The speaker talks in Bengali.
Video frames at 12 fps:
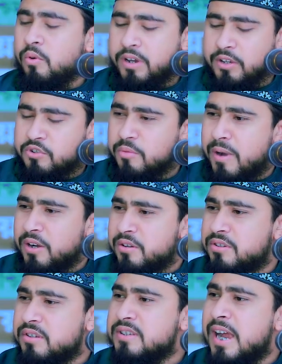কিছু মানুষ
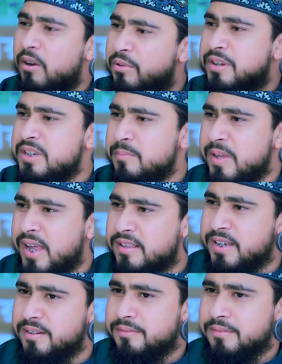তো চাকুরিজীবী
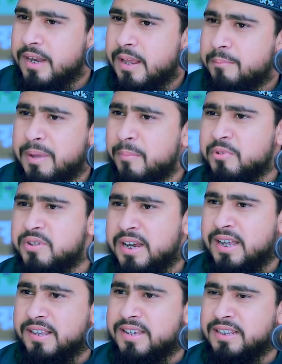আছেন
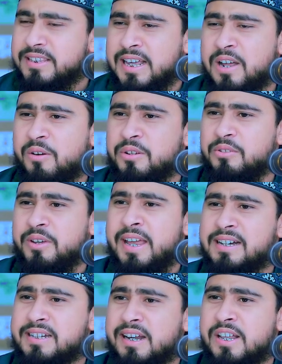ব্যবসায়ী আছেন তারা হয়তো
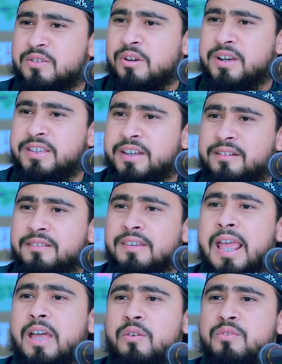একটানা ছয় দিন
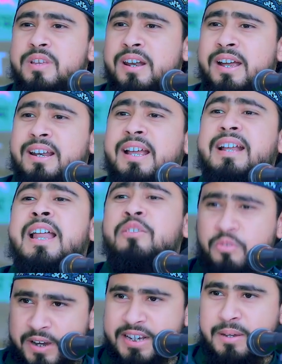রোজা রাখলে
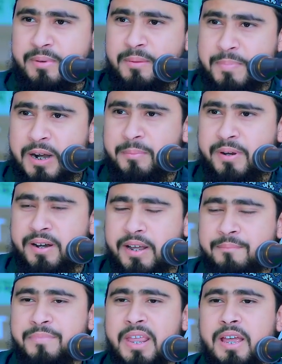ক্লান্ত হয়ে যাবেন পারবেন
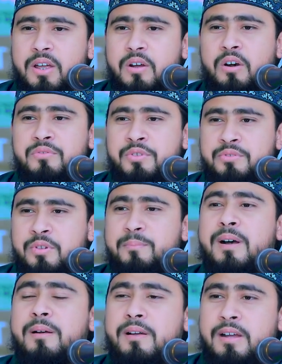না অন্তত
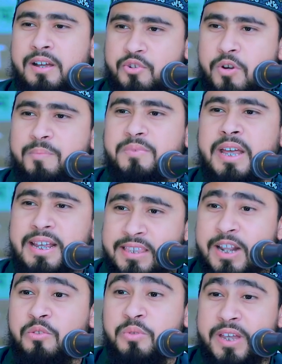সপ্তাহে
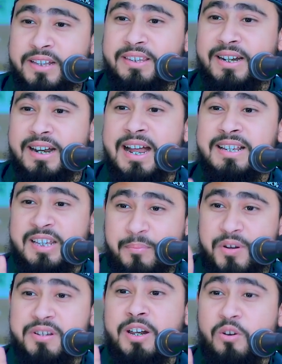তারা দুই একদিন কাজের
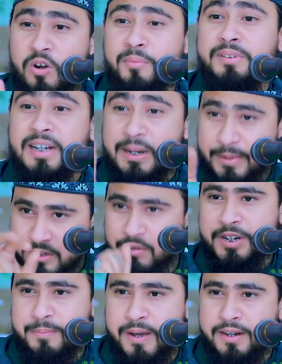প্রেশার কম থাকে বা
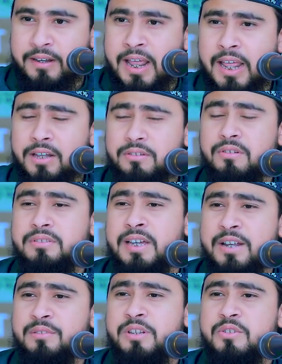ছুটি পান তো
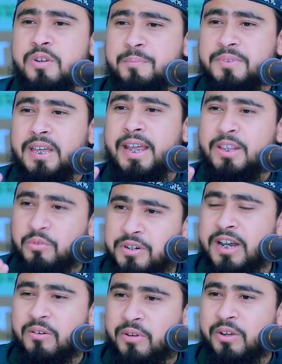তারা যদি সপ্তাহে
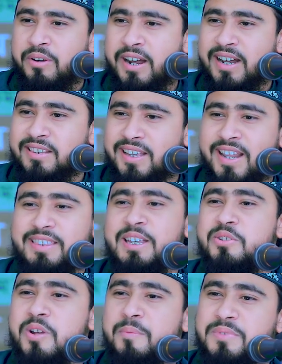দুইটা করেও রাখেন তাহলে
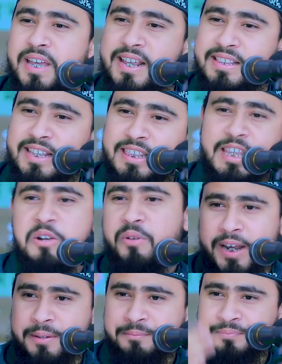তিন সপ্তাহে তিন দ্বিগুণে